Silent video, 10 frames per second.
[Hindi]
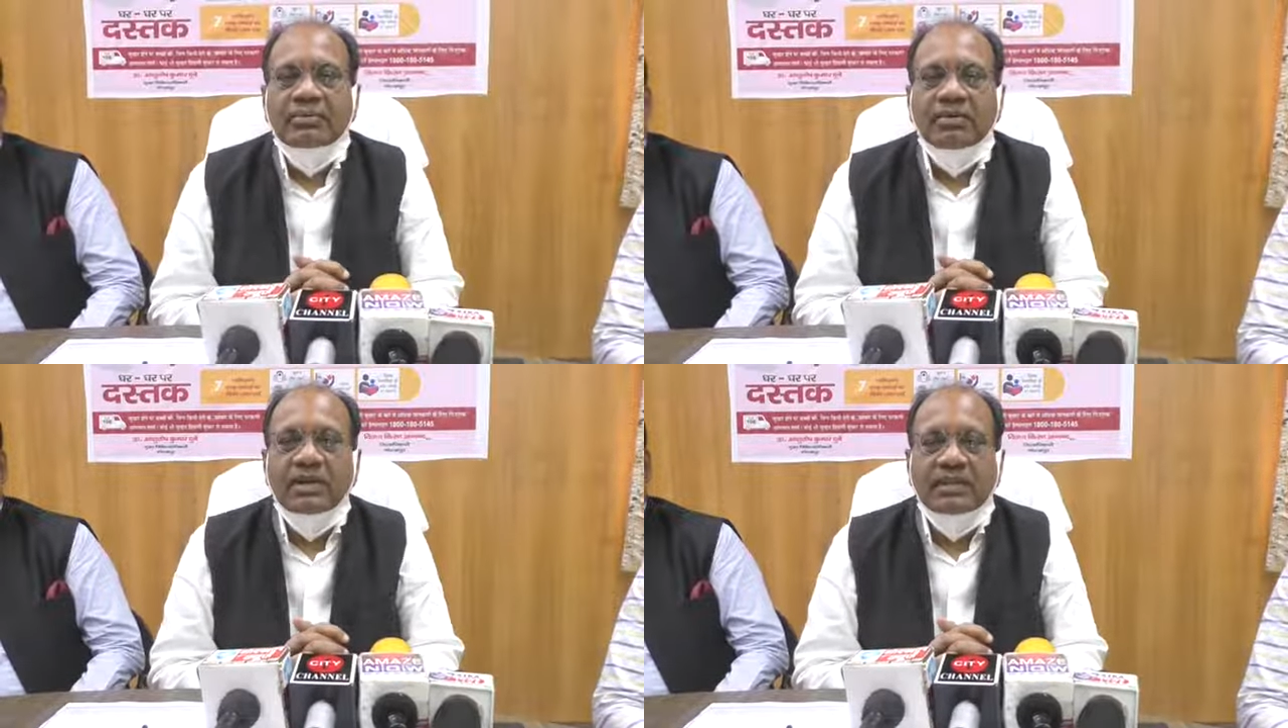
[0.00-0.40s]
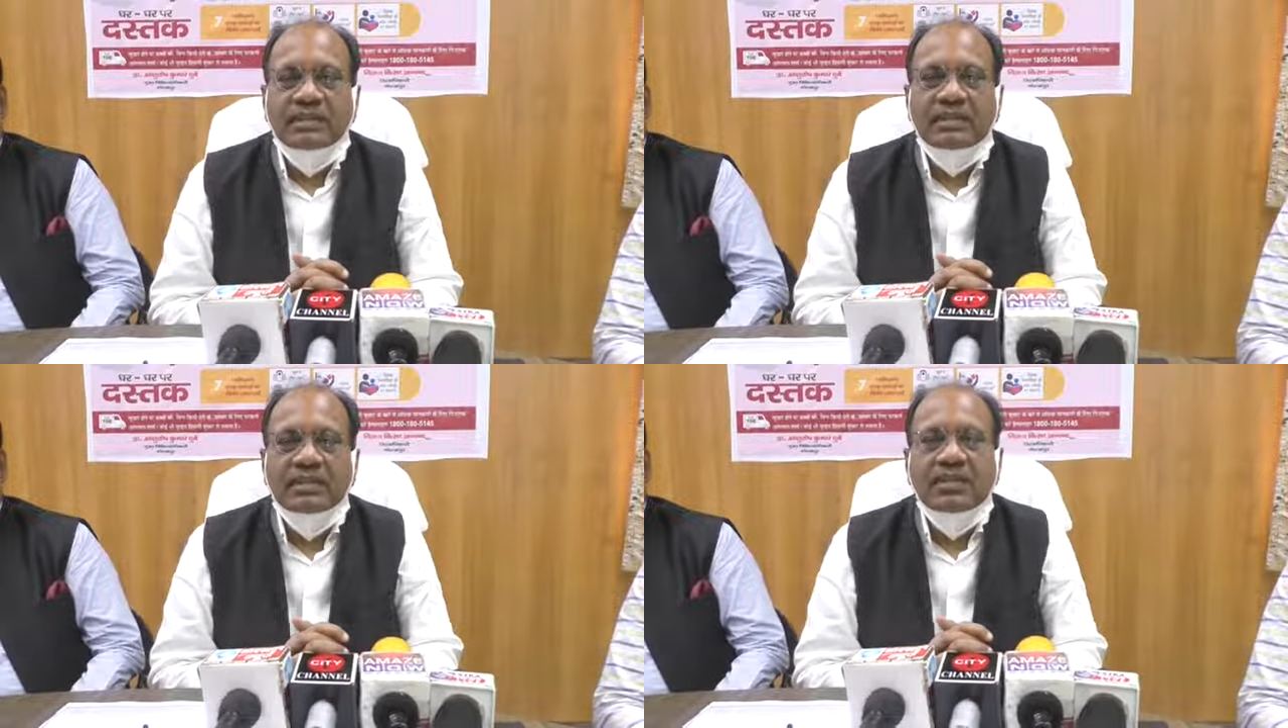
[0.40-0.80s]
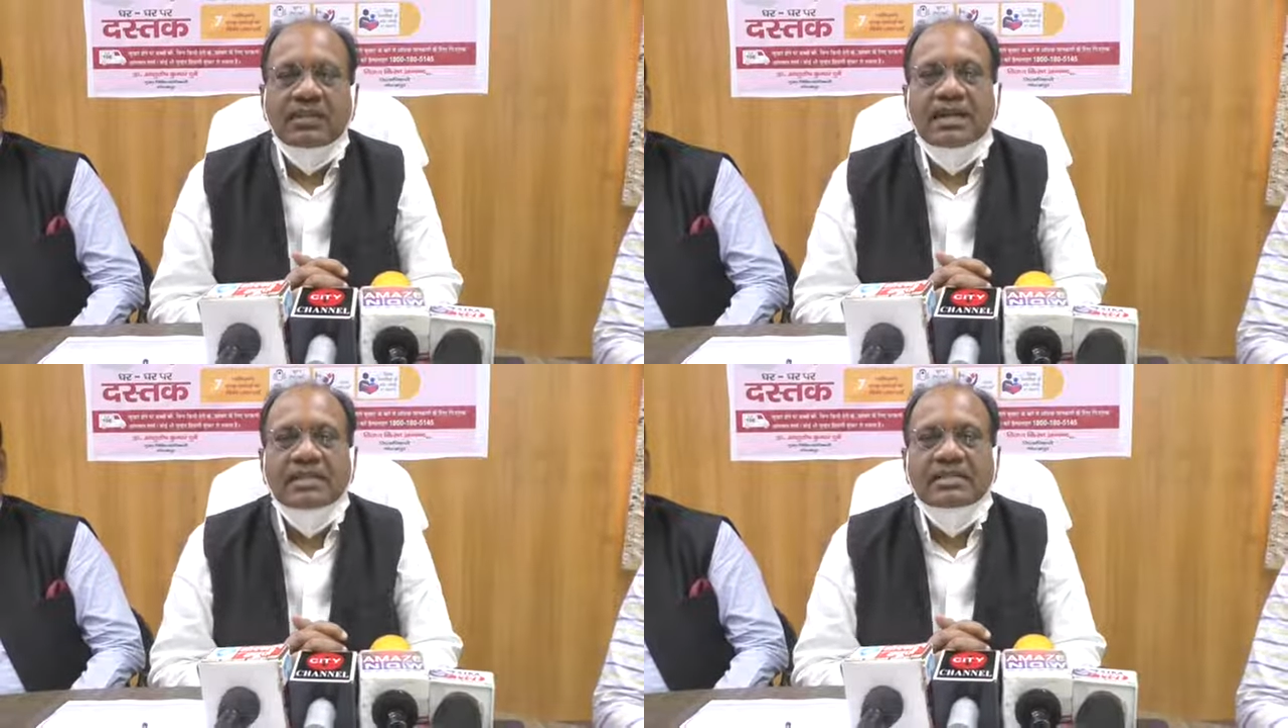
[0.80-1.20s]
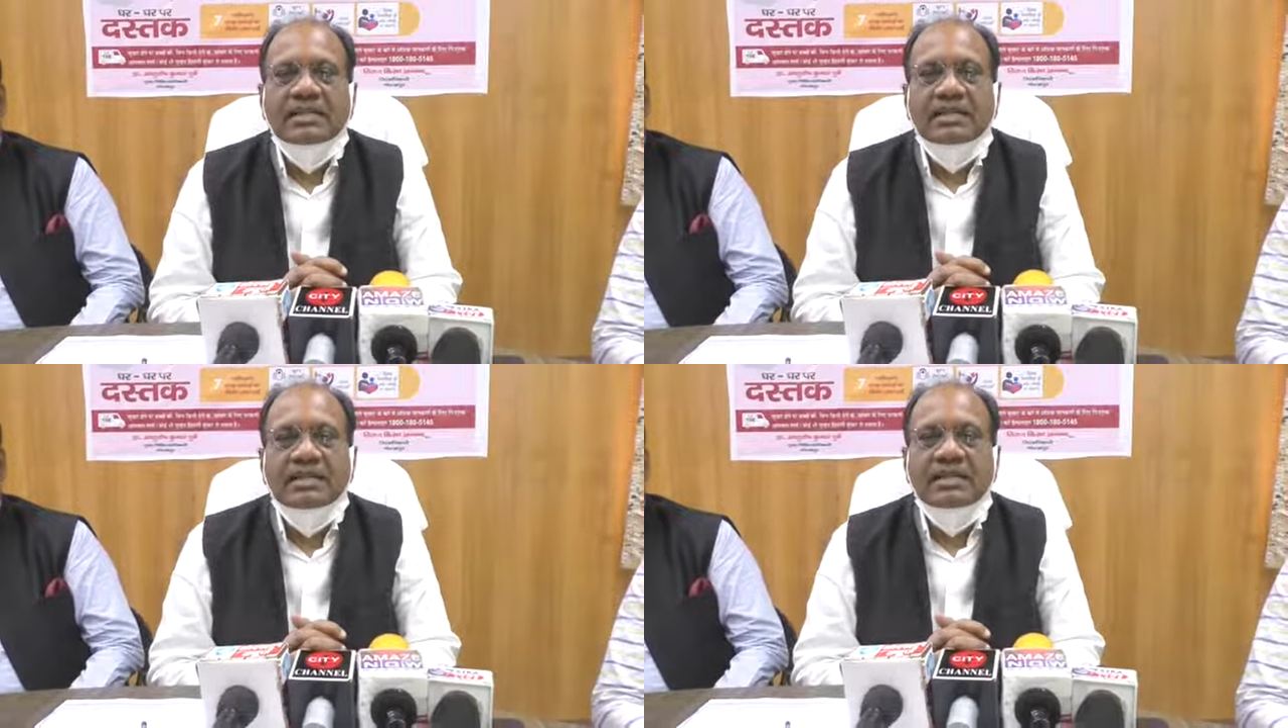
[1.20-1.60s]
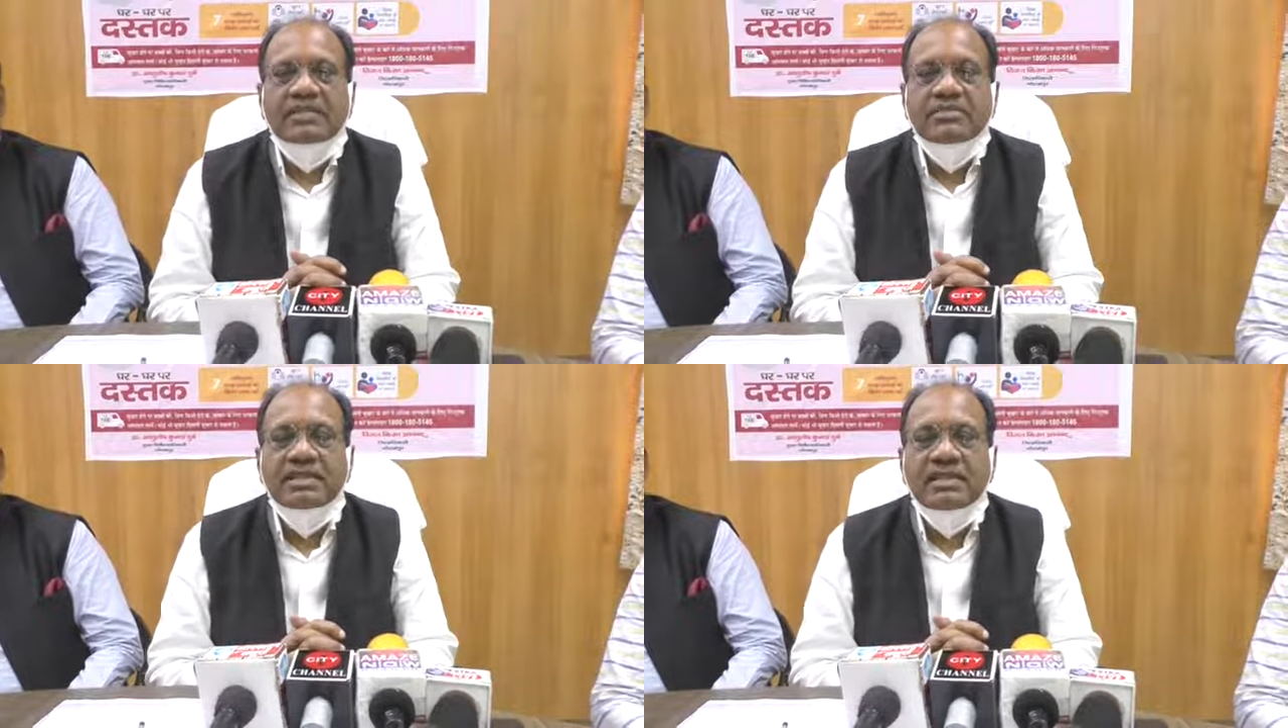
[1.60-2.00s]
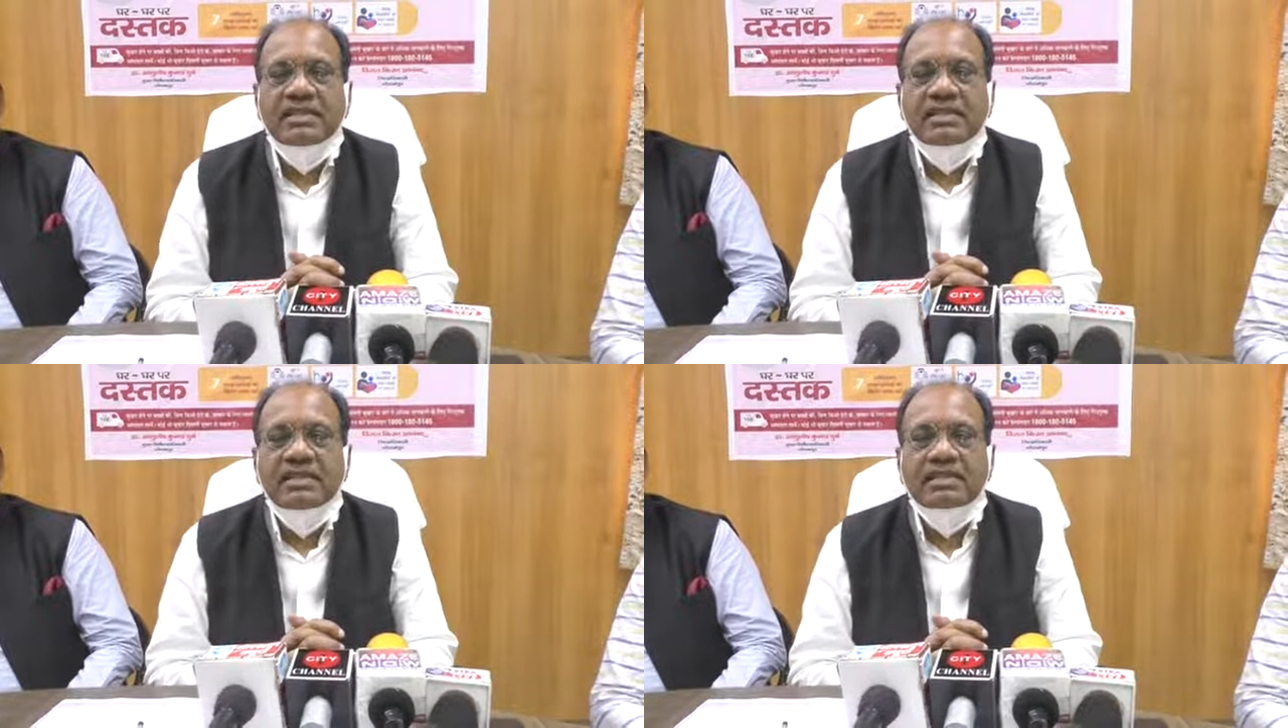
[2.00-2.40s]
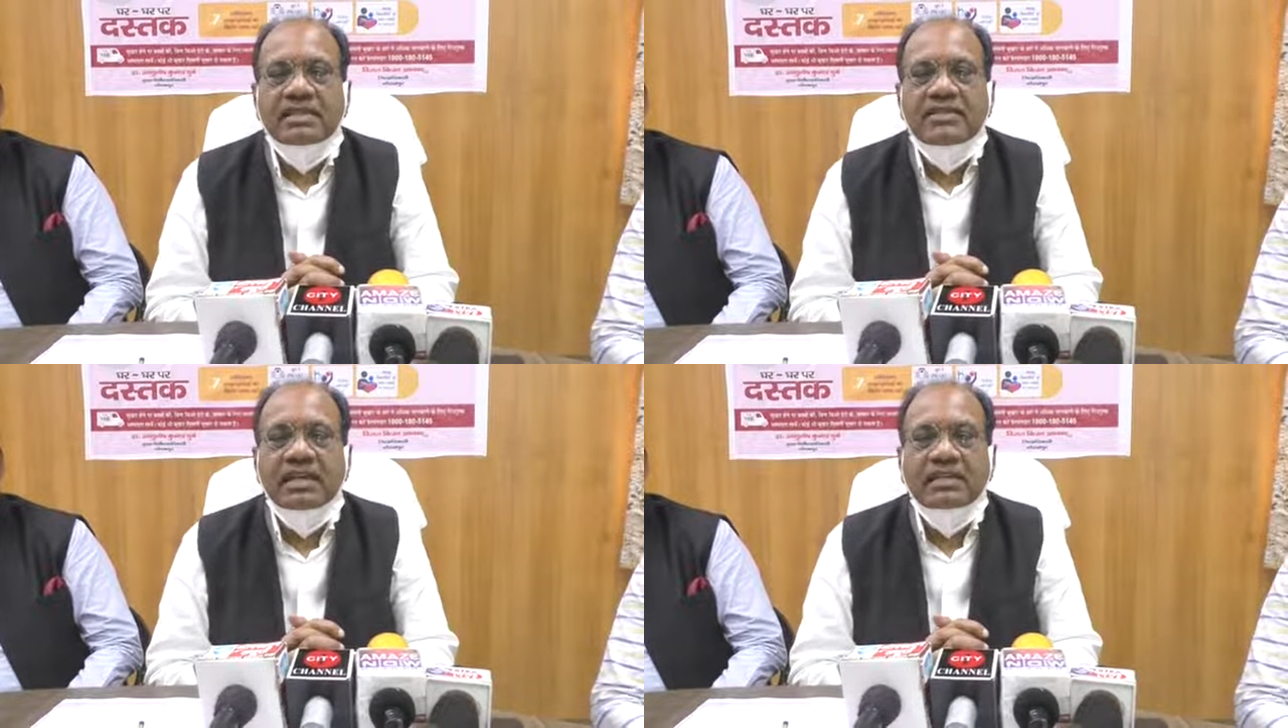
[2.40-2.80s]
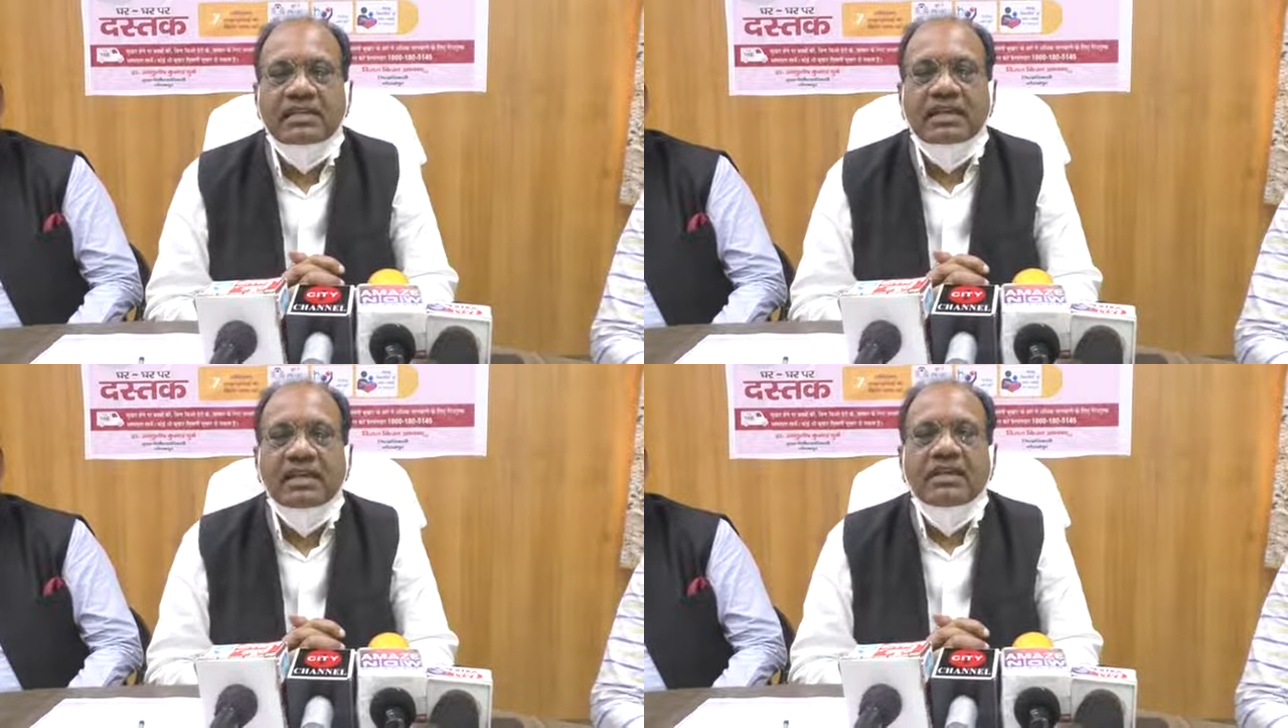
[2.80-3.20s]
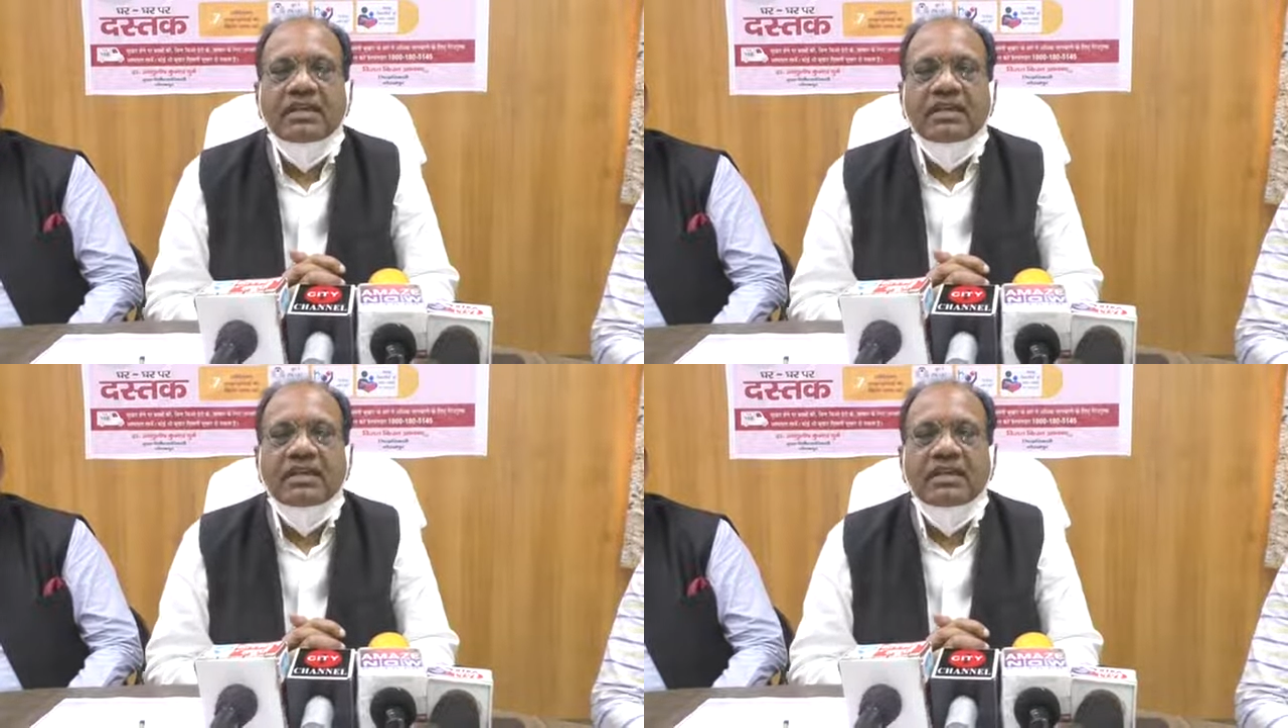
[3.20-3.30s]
हुआ करते थे खास करके अगर हम जेई एस e की बात करें